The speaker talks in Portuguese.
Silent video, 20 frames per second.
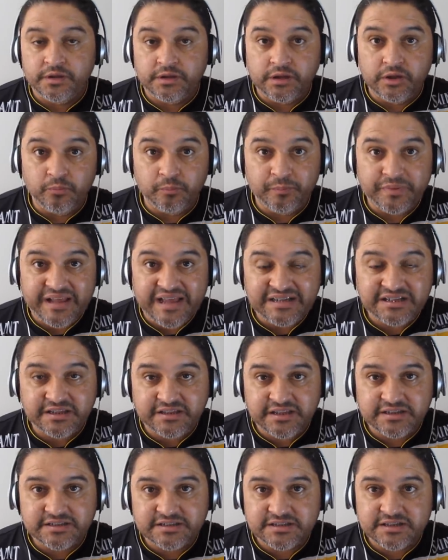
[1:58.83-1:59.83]
Então preste
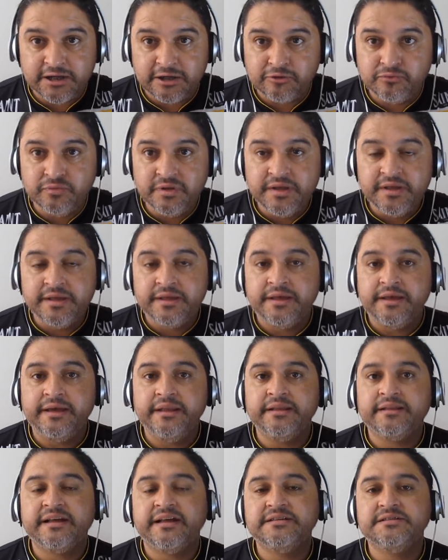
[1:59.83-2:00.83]
atenção,
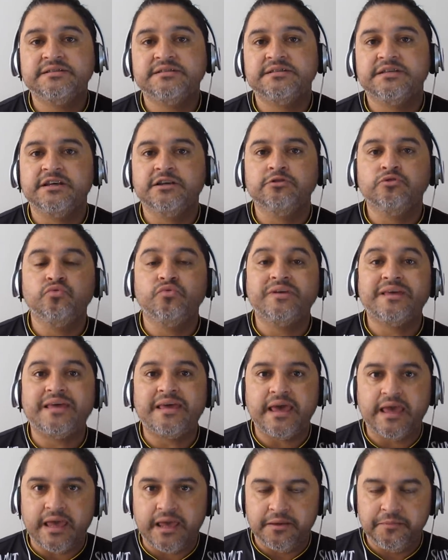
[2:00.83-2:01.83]
ele está dizendo
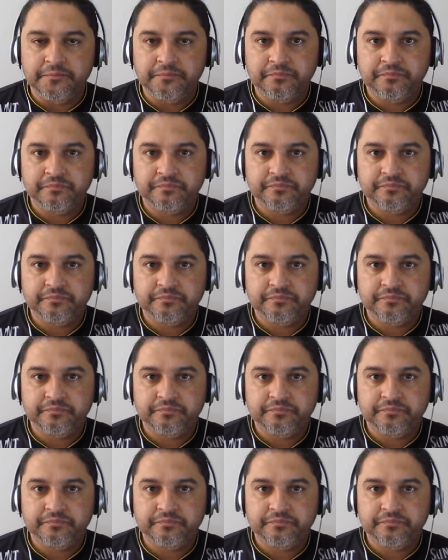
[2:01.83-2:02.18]
que